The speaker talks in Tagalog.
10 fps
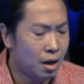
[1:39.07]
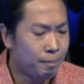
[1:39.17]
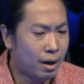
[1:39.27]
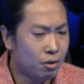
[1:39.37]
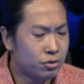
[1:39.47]

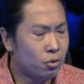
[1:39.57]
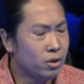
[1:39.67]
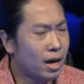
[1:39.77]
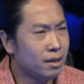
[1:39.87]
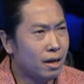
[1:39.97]
parang gusto ko
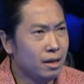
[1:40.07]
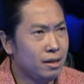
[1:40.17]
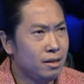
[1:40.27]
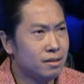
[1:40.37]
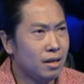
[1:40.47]
yata
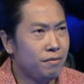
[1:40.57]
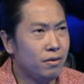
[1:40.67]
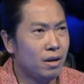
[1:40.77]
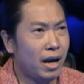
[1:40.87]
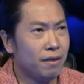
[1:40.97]
i-save
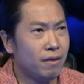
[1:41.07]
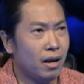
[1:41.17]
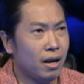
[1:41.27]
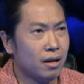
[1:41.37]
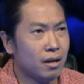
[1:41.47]
yung
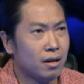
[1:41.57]
lifeline.